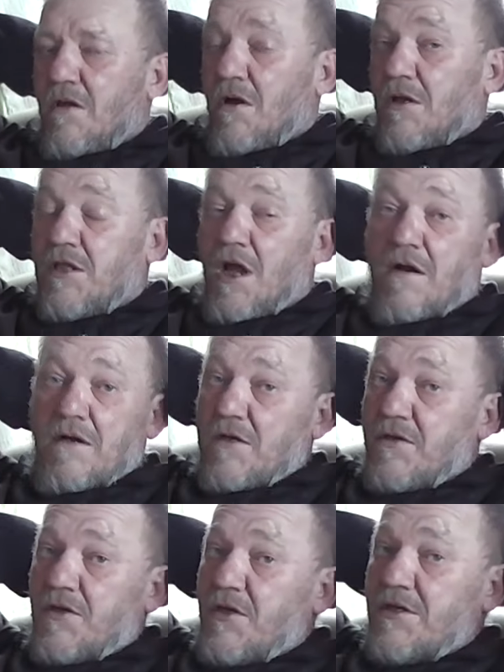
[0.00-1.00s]
А так,
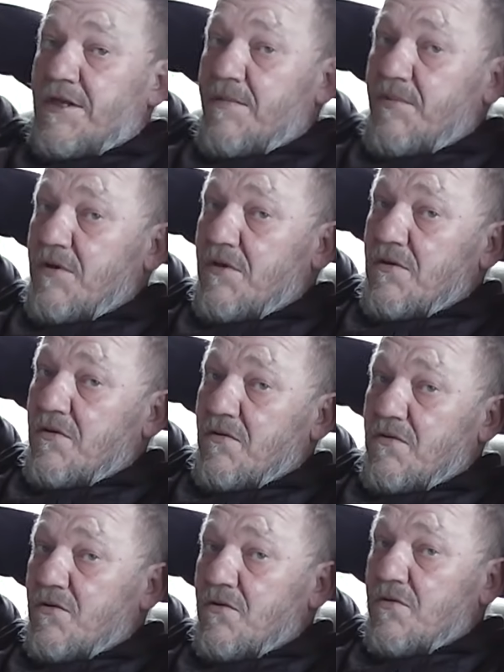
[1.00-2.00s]
если бы
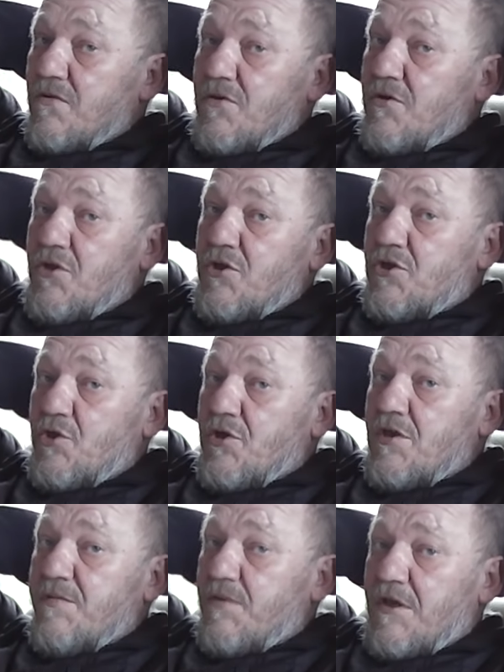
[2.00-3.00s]
ничего
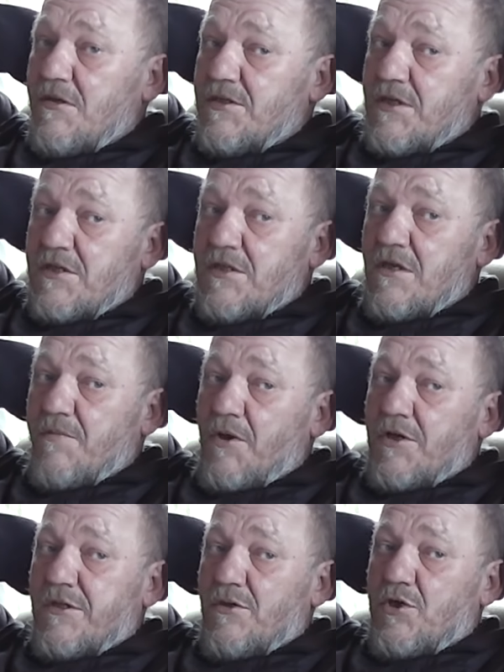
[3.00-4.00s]
не изменилось, если не
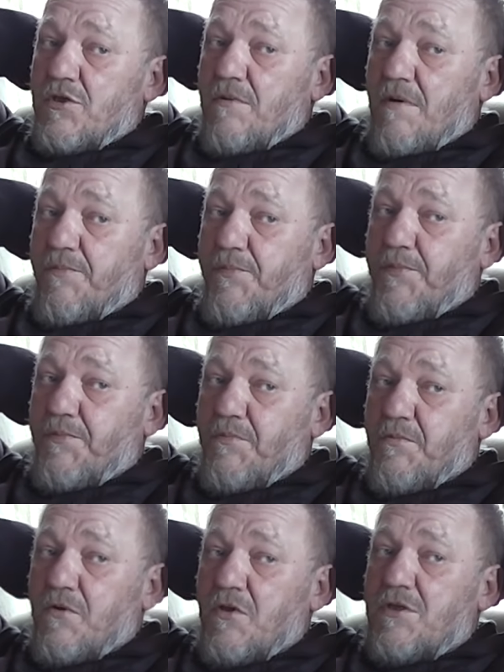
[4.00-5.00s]
пришлось бы
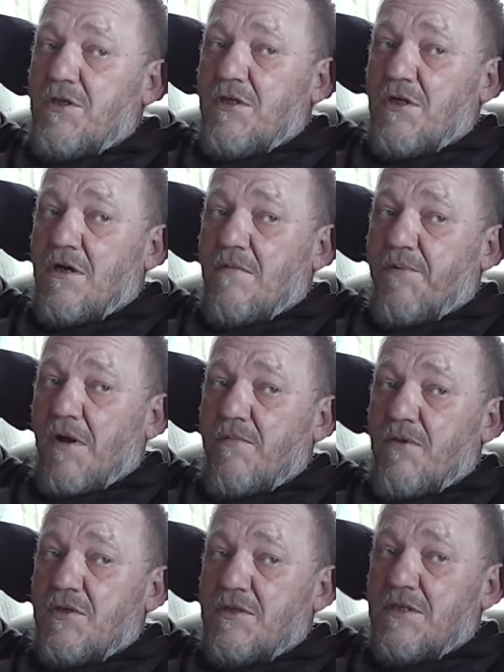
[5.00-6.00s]
идти на
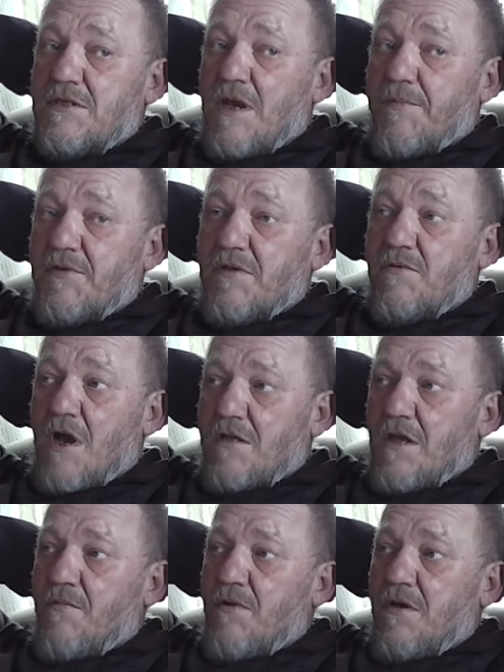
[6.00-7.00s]
компромиссы с Западом,
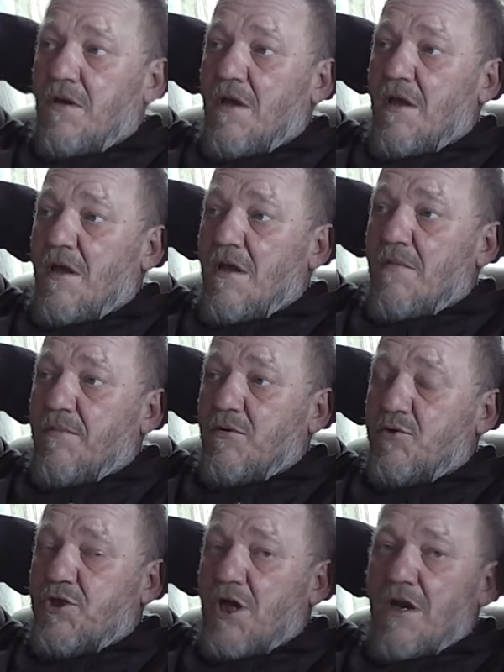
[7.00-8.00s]
когда мы
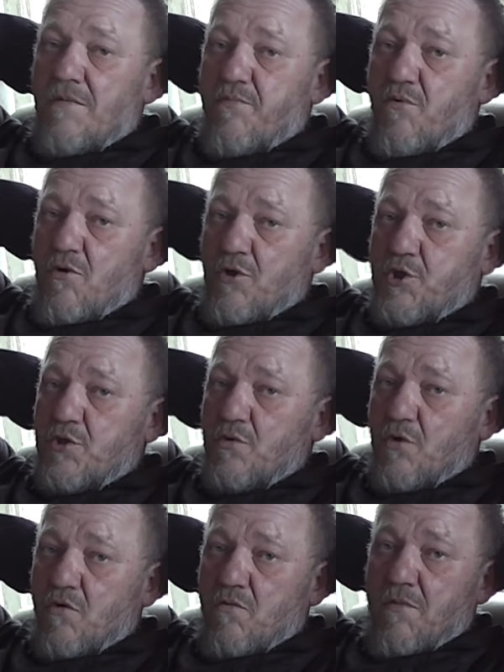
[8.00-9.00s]
получали
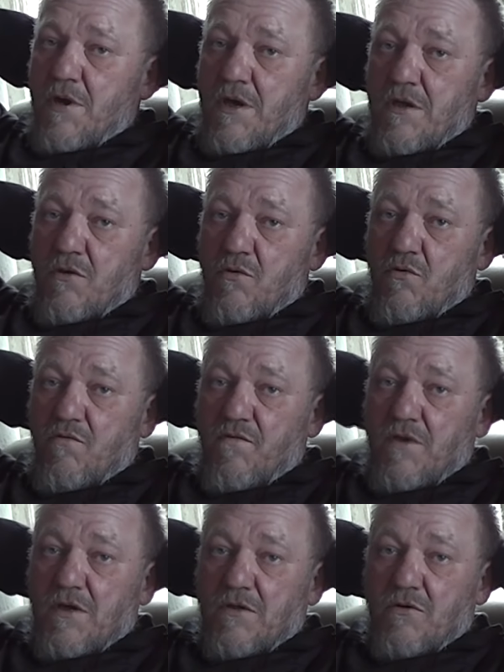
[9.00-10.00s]
Польшу, Румынию,
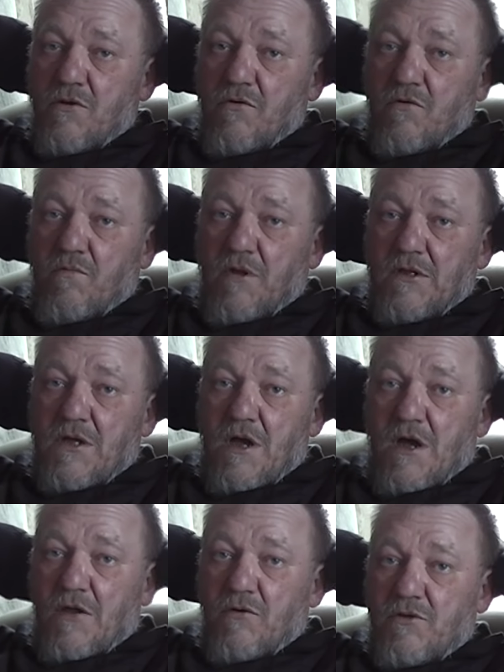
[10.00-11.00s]
Венгрию,
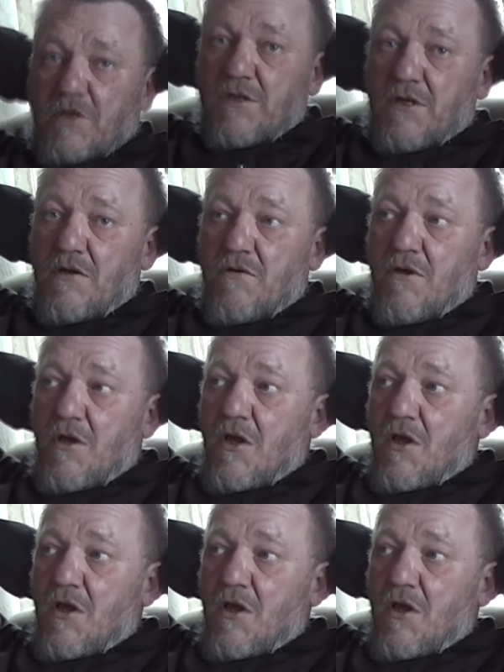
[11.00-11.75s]
Болгарию mm и так далее.